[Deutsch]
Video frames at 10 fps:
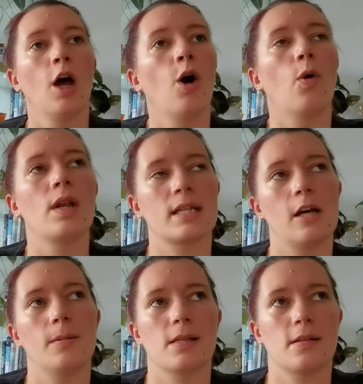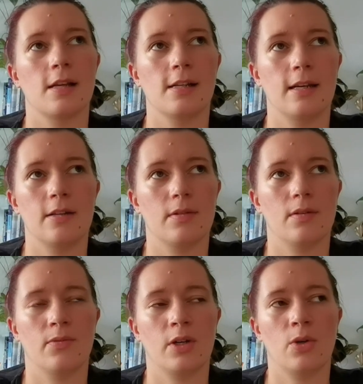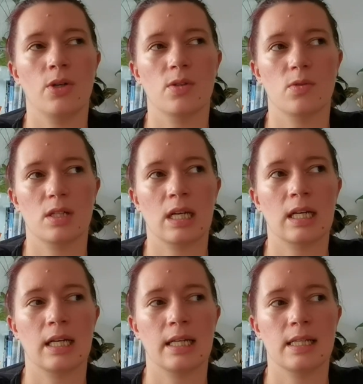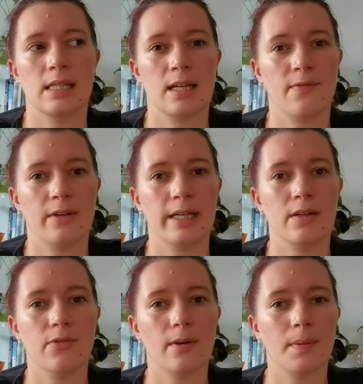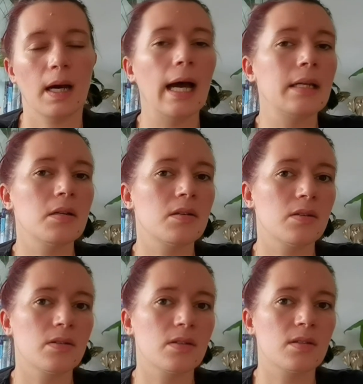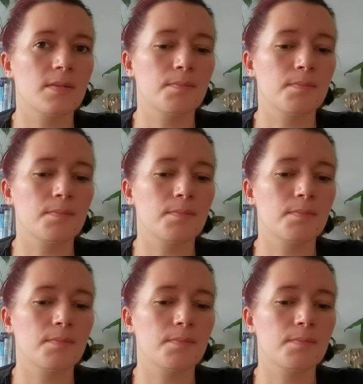Und ich glaube, das ist halt einfach heutzutage ein sehr weit verbreitetes